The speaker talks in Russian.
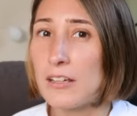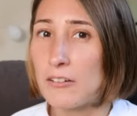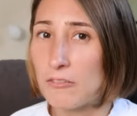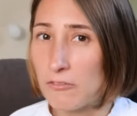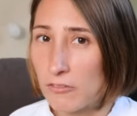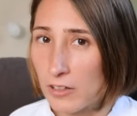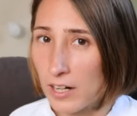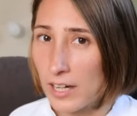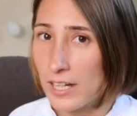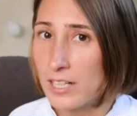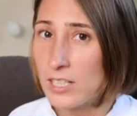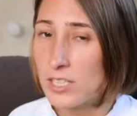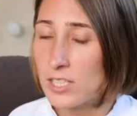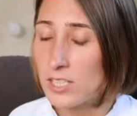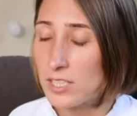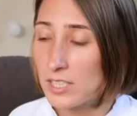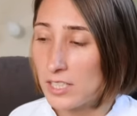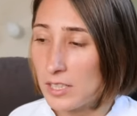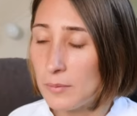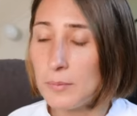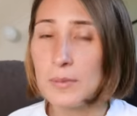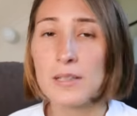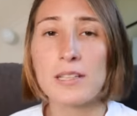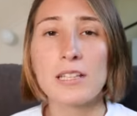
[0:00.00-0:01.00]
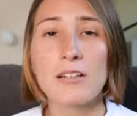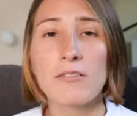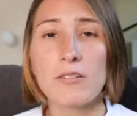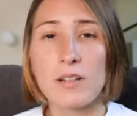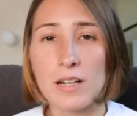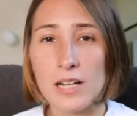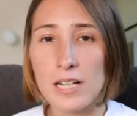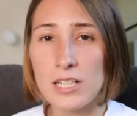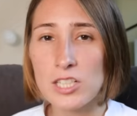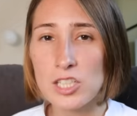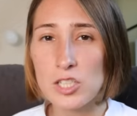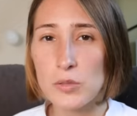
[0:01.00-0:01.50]
врач, именно
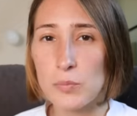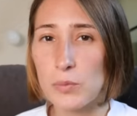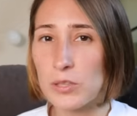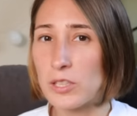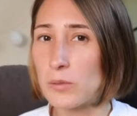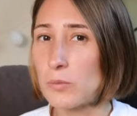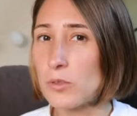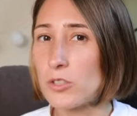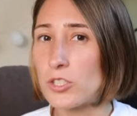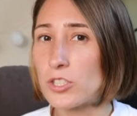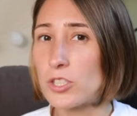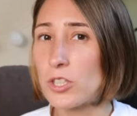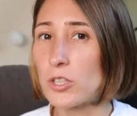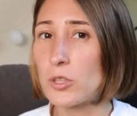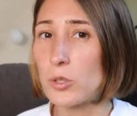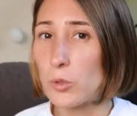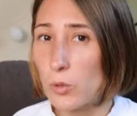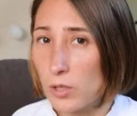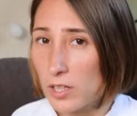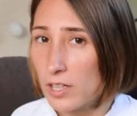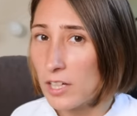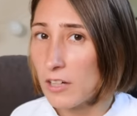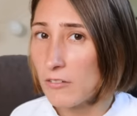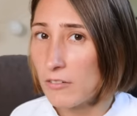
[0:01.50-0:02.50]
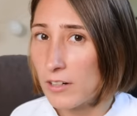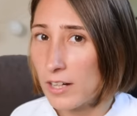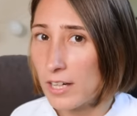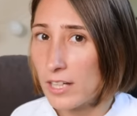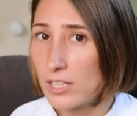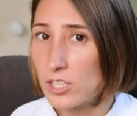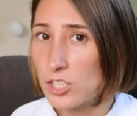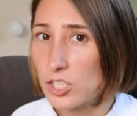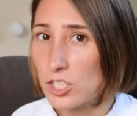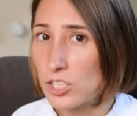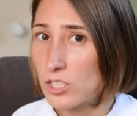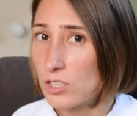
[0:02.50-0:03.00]
врач, потому что только
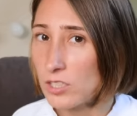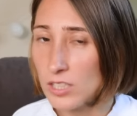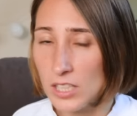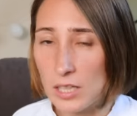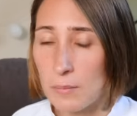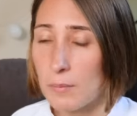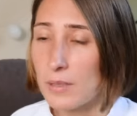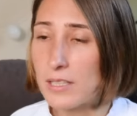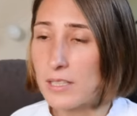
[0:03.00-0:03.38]
врач, не